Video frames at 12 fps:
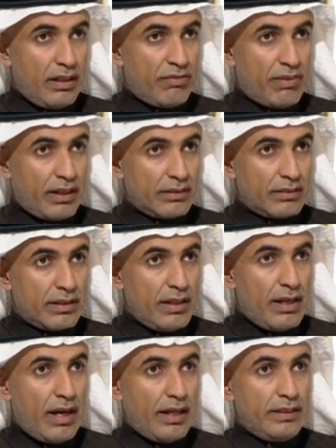فقد
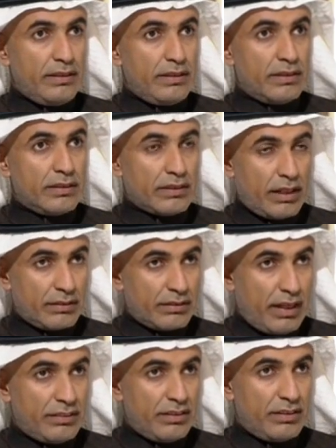أي شخص
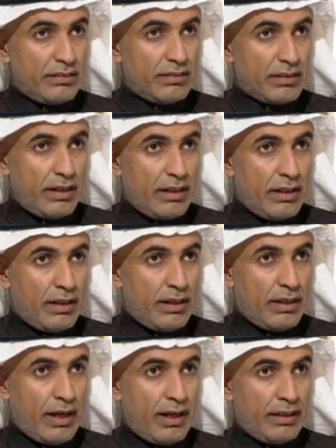عزيز
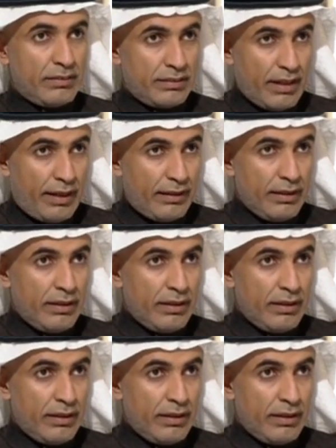على الإنسان